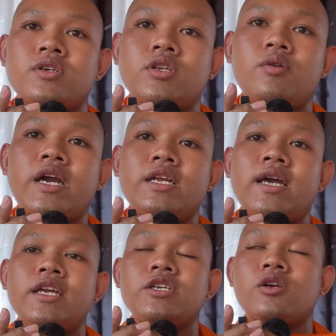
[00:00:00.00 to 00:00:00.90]
nâu hài thì
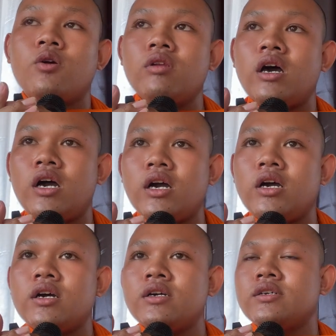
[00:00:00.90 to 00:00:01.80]
hai chị cô
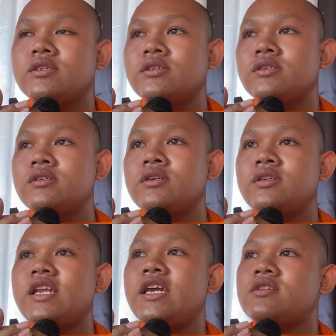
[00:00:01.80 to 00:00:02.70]
lõ
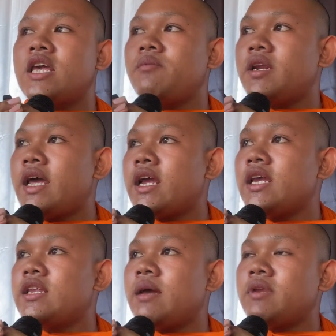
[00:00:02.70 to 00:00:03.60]
đầy tê bà đai
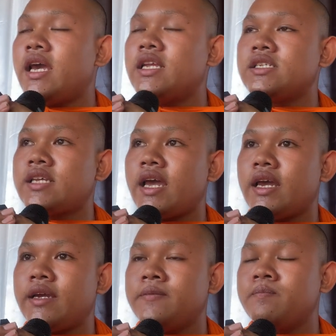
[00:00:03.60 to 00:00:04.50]
cái tan thay ra
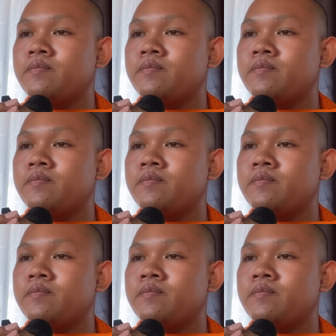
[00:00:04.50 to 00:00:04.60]
xa